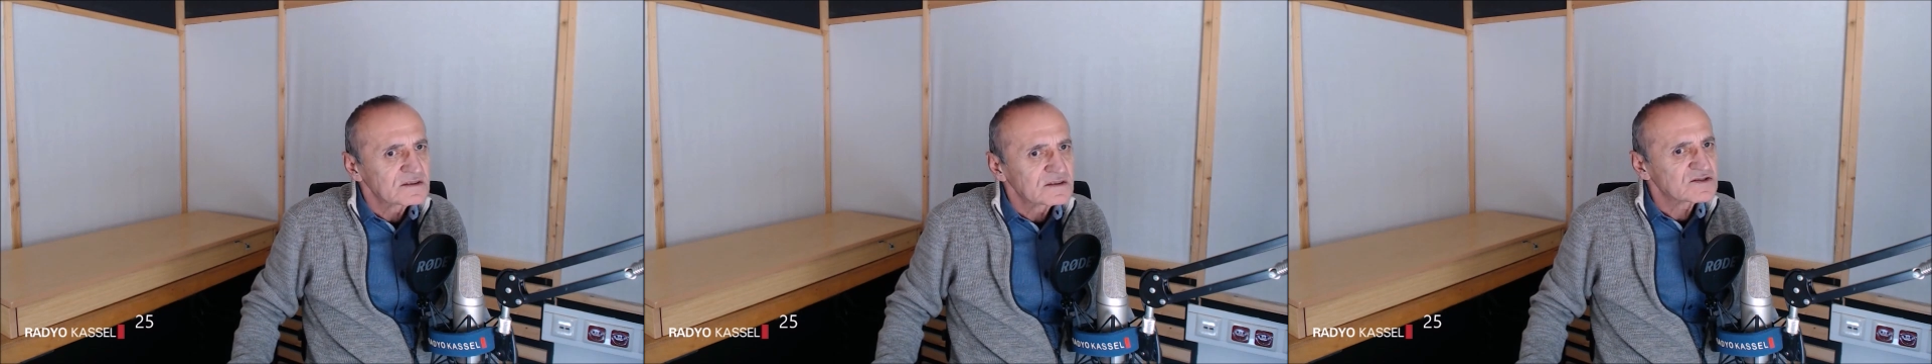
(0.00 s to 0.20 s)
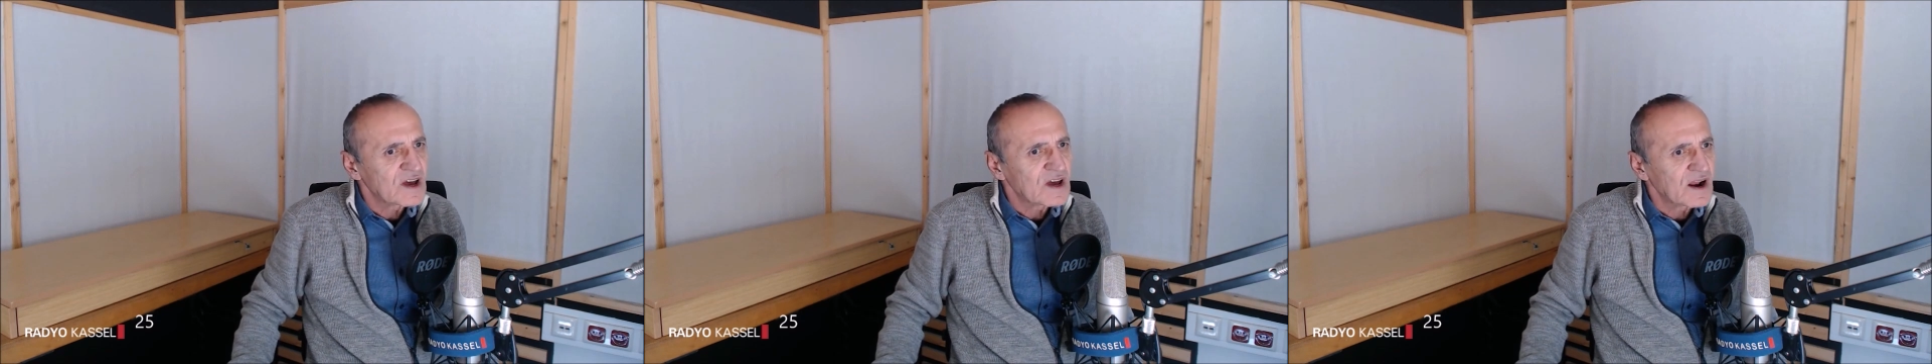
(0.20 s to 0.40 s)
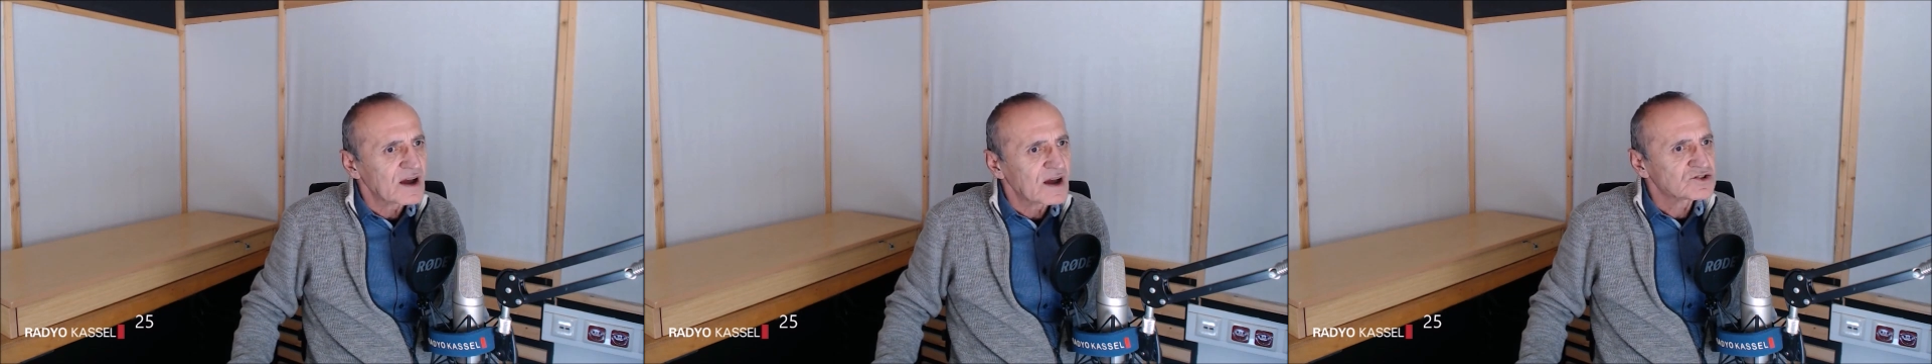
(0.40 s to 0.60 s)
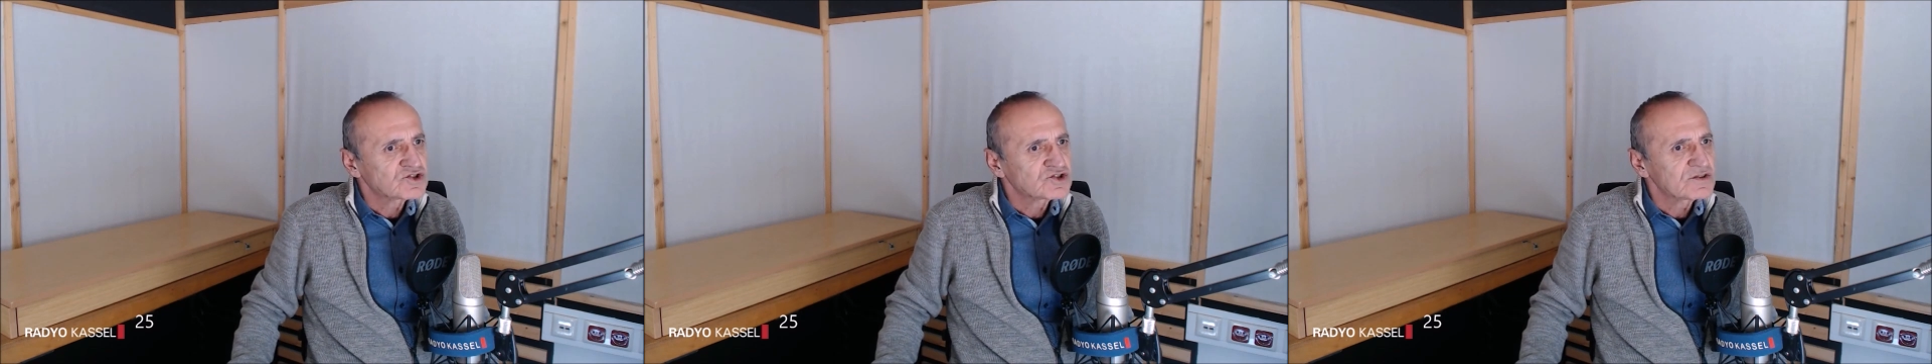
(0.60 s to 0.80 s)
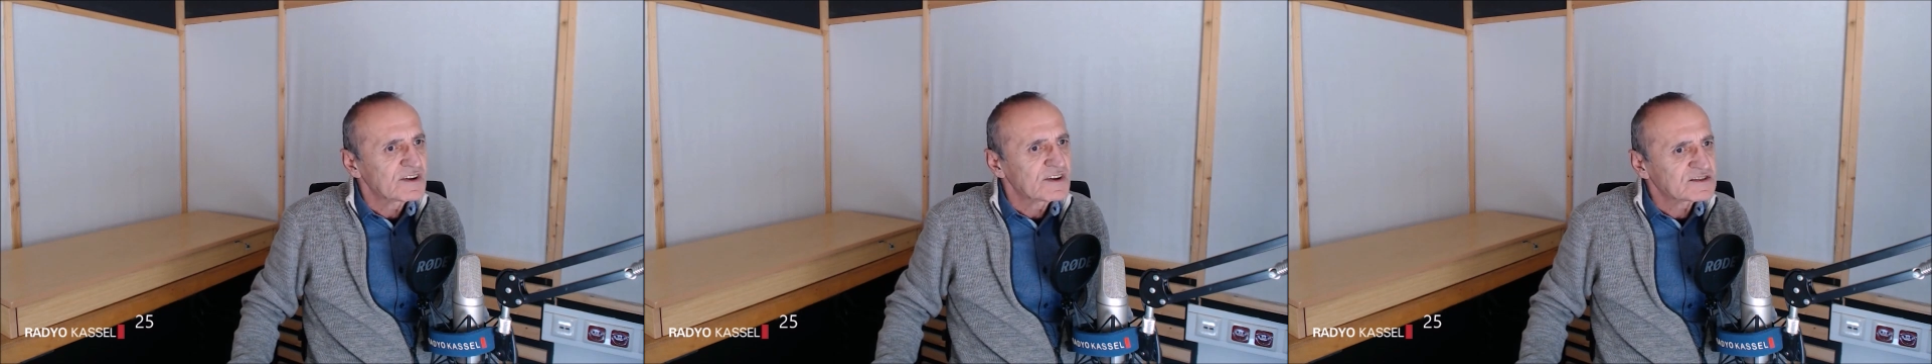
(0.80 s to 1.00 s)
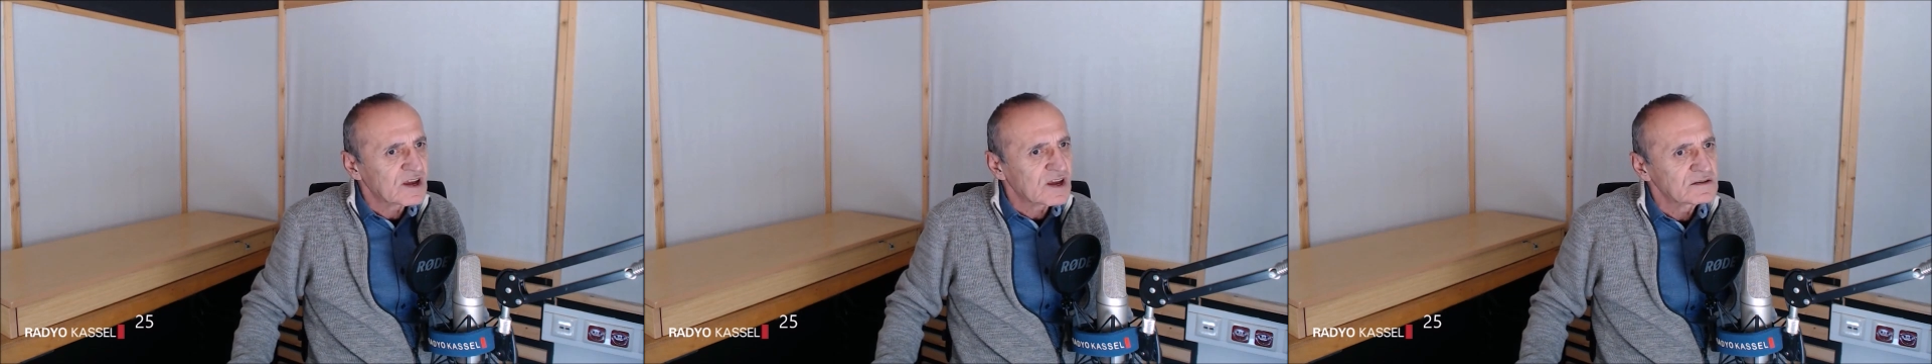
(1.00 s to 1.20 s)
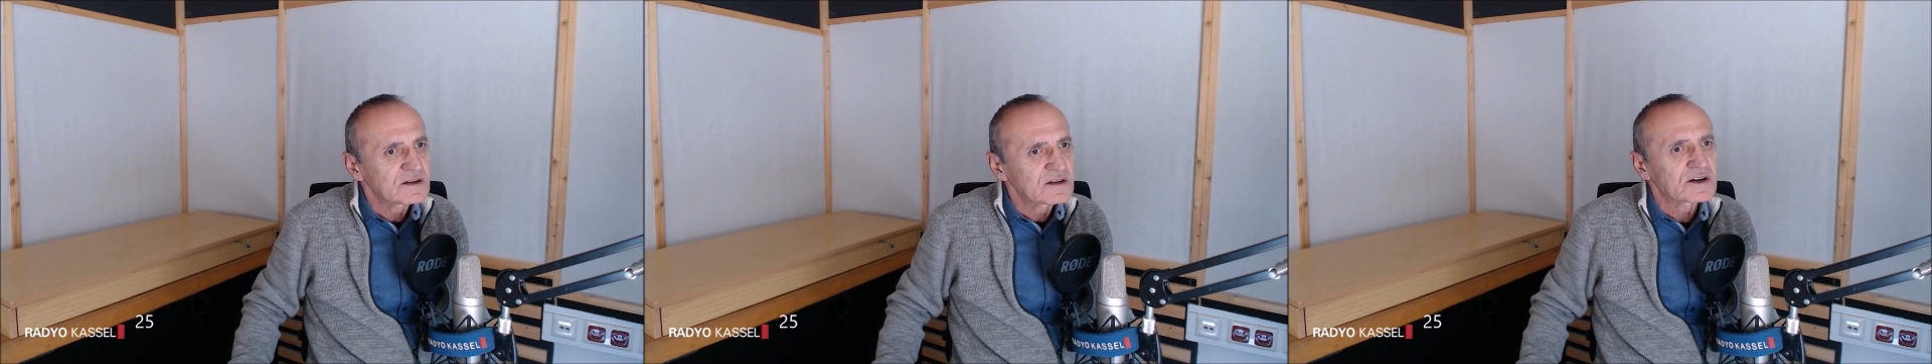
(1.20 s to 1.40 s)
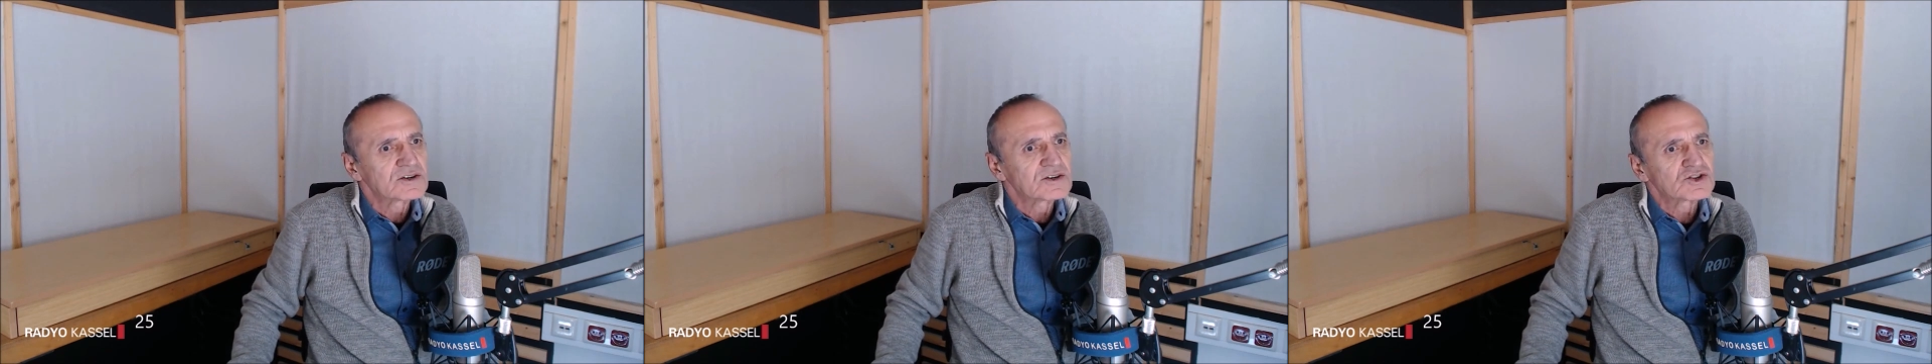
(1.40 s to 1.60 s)
sanatçı ve
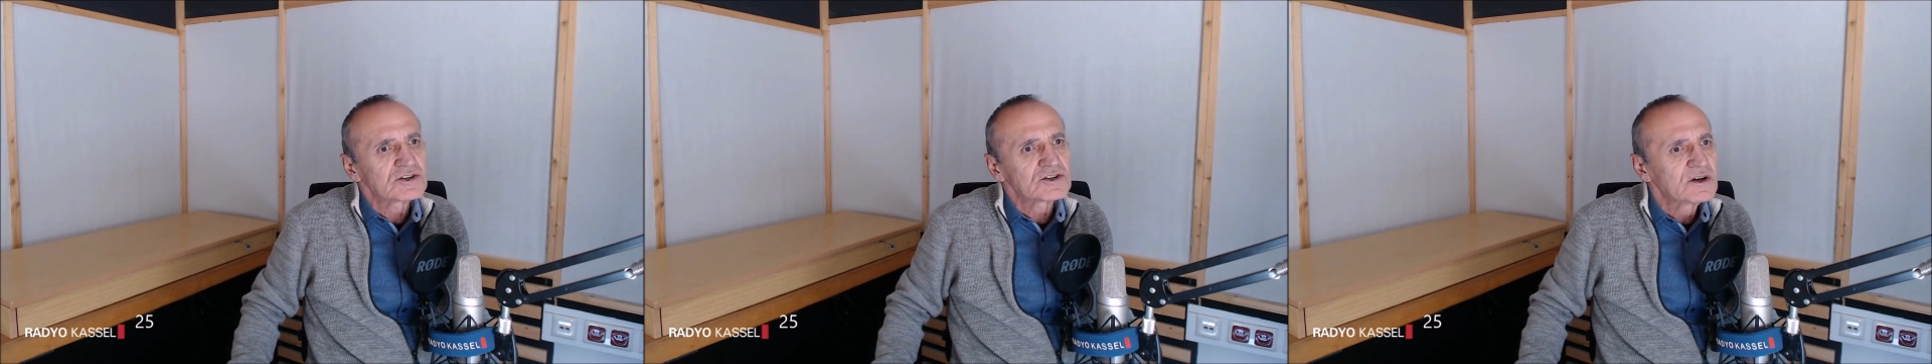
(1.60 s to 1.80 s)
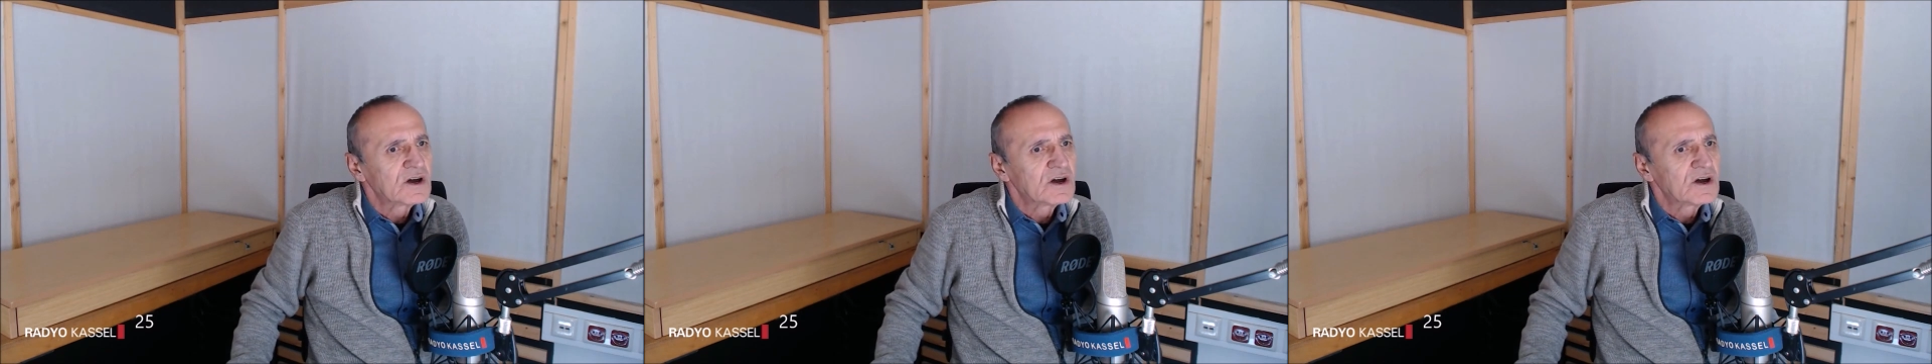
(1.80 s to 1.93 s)
sendikacı